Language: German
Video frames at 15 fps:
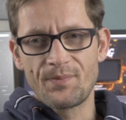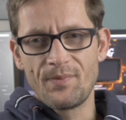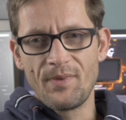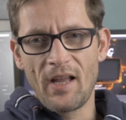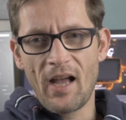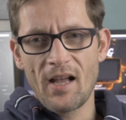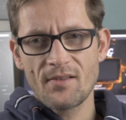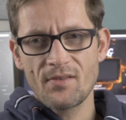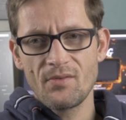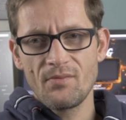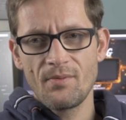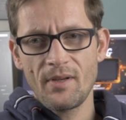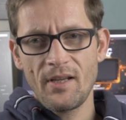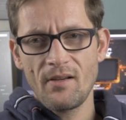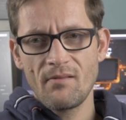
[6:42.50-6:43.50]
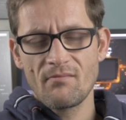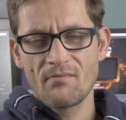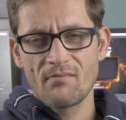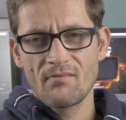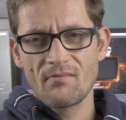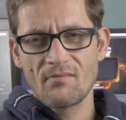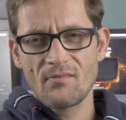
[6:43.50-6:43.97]
nahezubringen
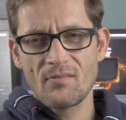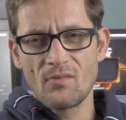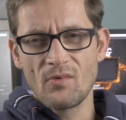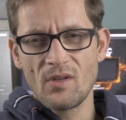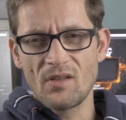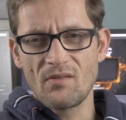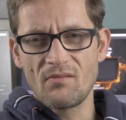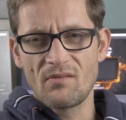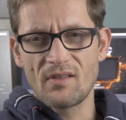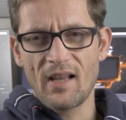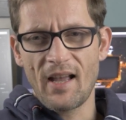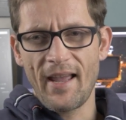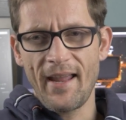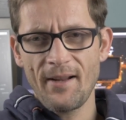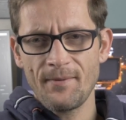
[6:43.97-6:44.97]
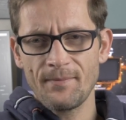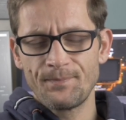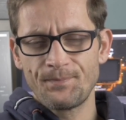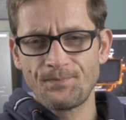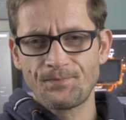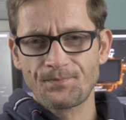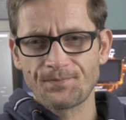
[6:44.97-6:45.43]
oder zu zeigen,
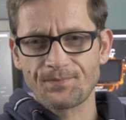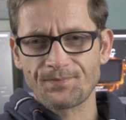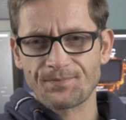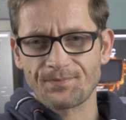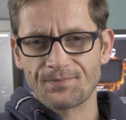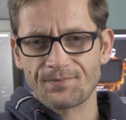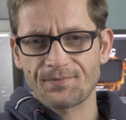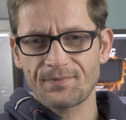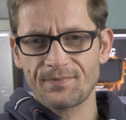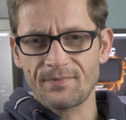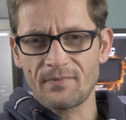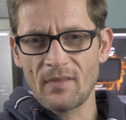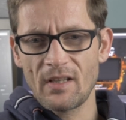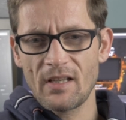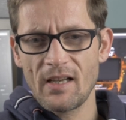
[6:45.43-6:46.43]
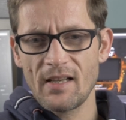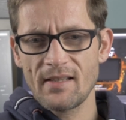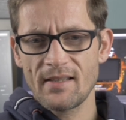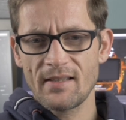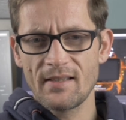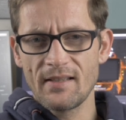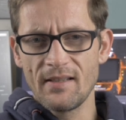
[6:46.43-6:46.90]

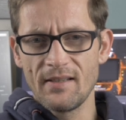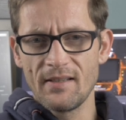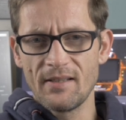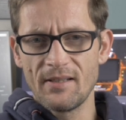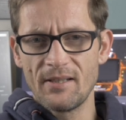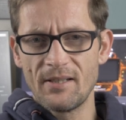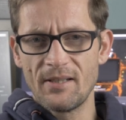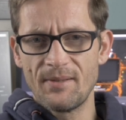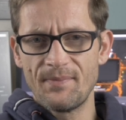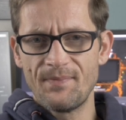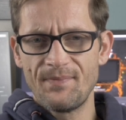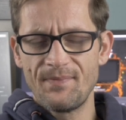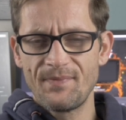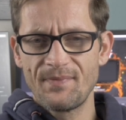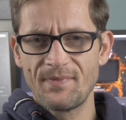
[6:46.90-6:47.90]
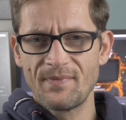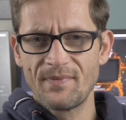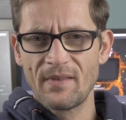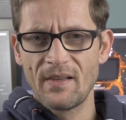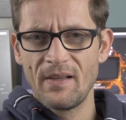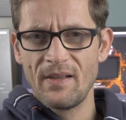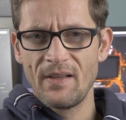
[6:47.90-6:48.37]
dass ähm,
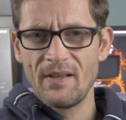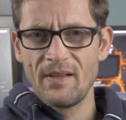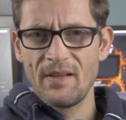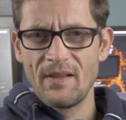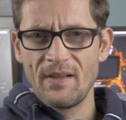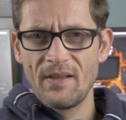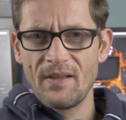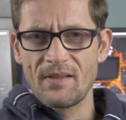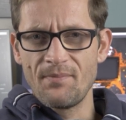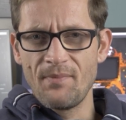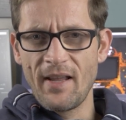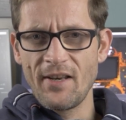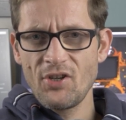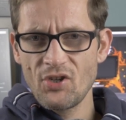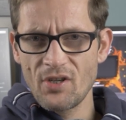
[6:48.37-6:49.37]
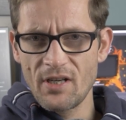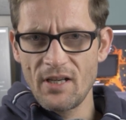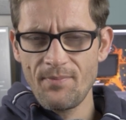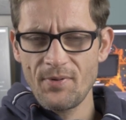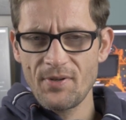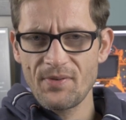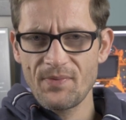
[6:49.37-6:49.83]
es Menschen
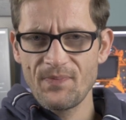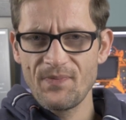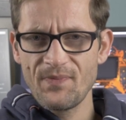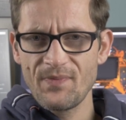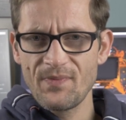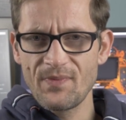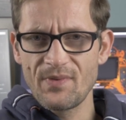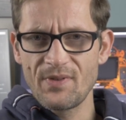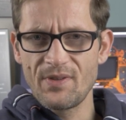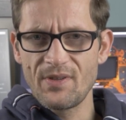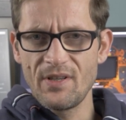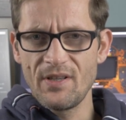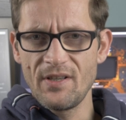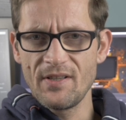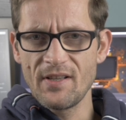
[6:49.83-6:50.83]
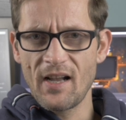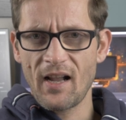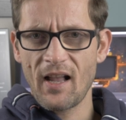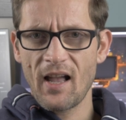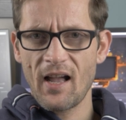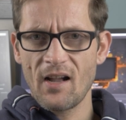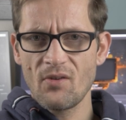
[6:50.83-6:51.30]
gibt, die diese
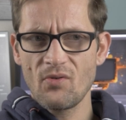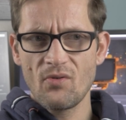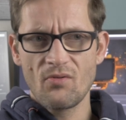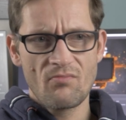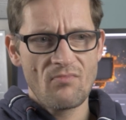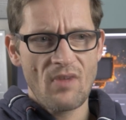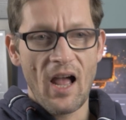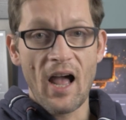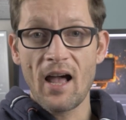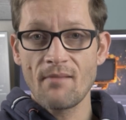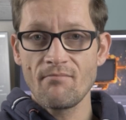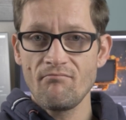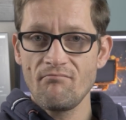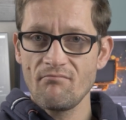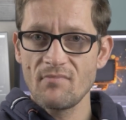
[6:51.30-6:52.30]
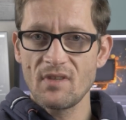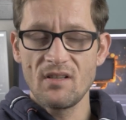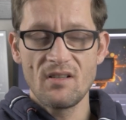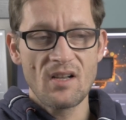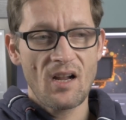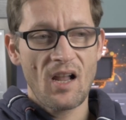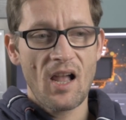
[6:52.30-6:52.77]
Erkrankung haben,
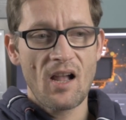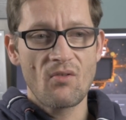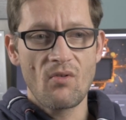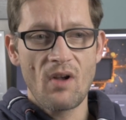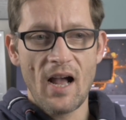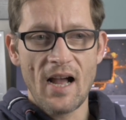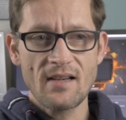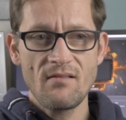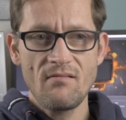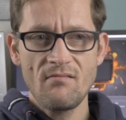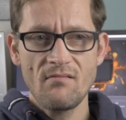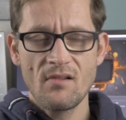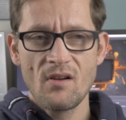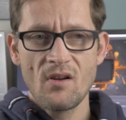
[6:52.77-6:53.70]
diese Erkrankung hatten